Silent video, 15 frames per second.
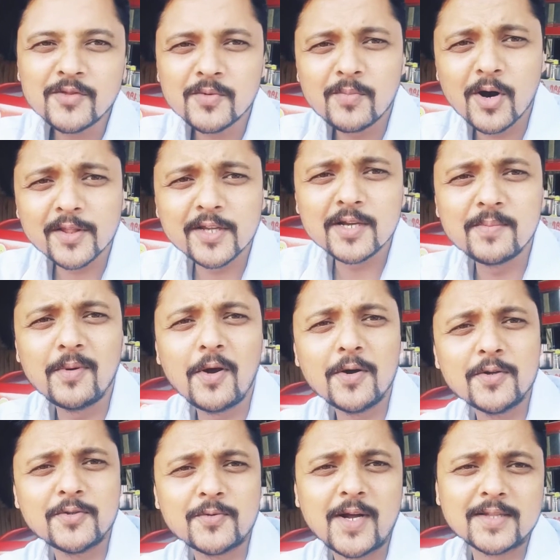तो मॉर्निंग की
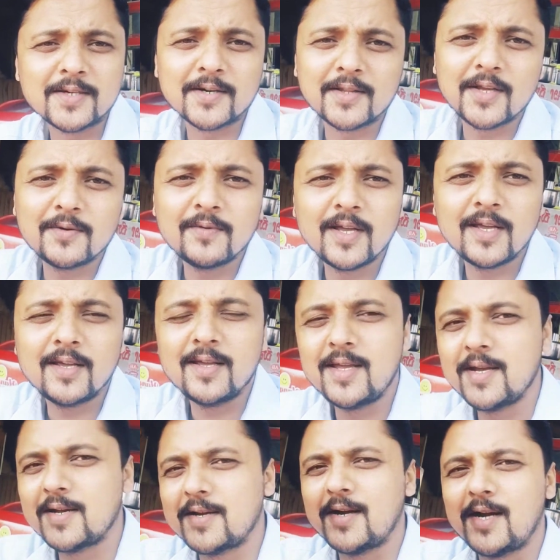ब्लॉग की शुरुआत करते हुए
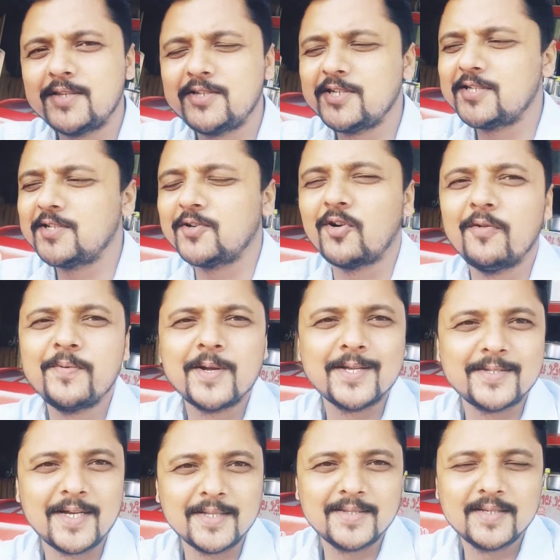एक अच्छे से
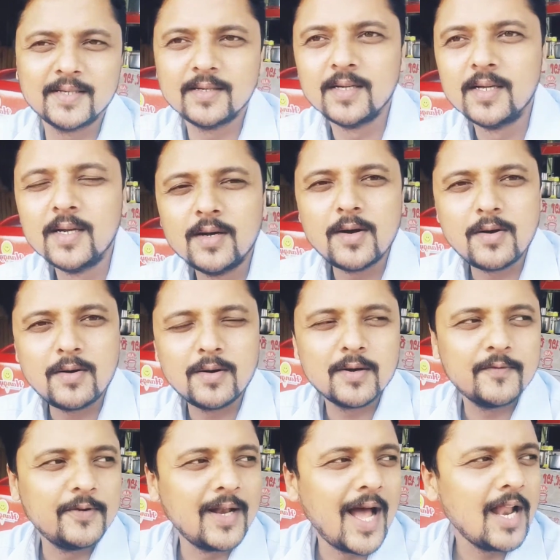कॉफ़ी के साथ
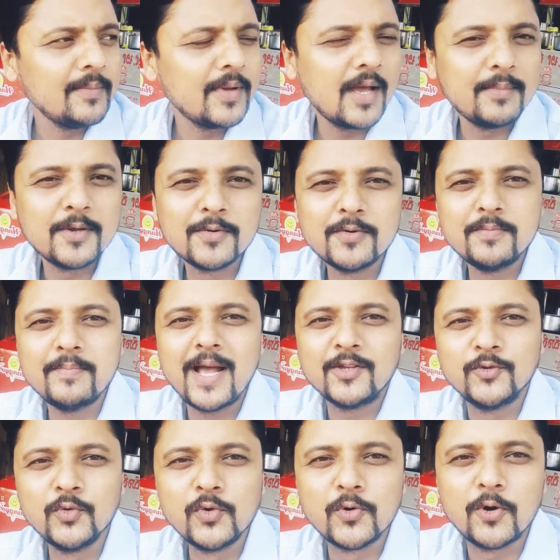और फिलहाल मैं अभी हूँ
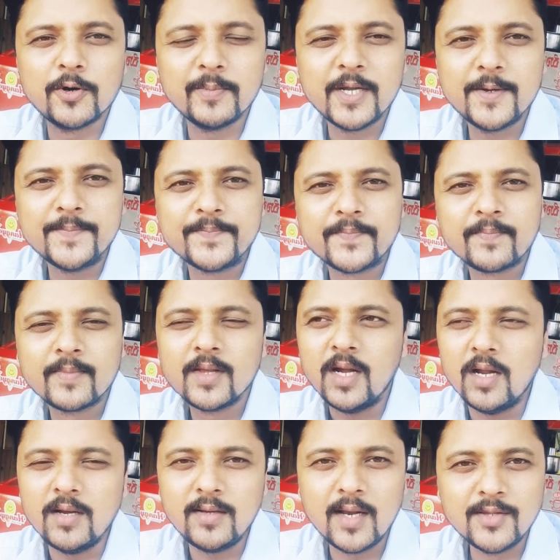मैसूर रोड में
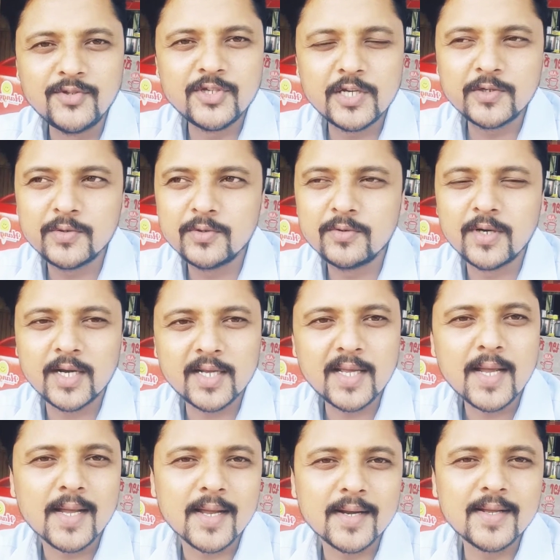नंजन गुरु
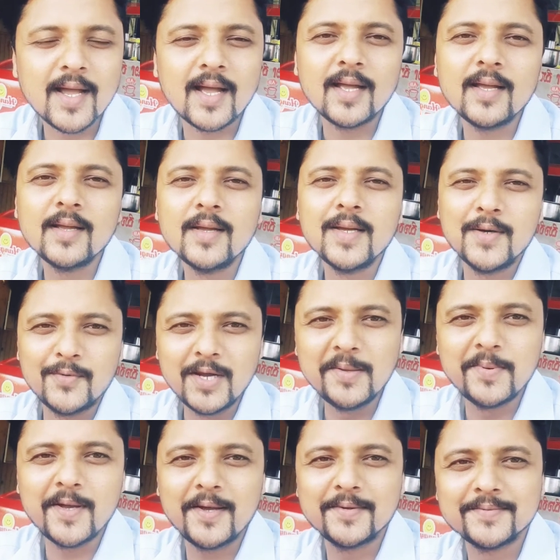करके एक एरिया है
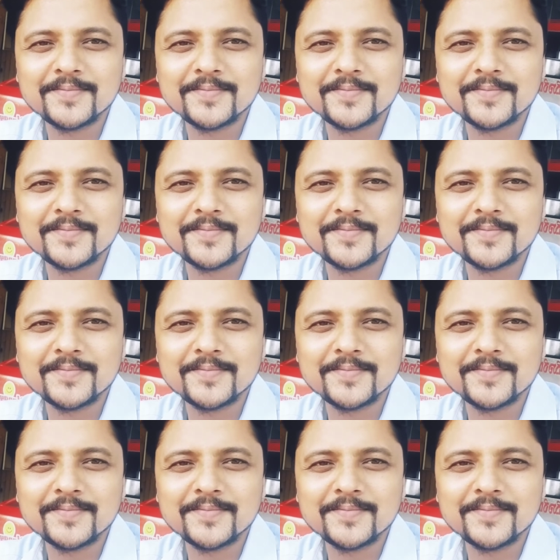वहीं पे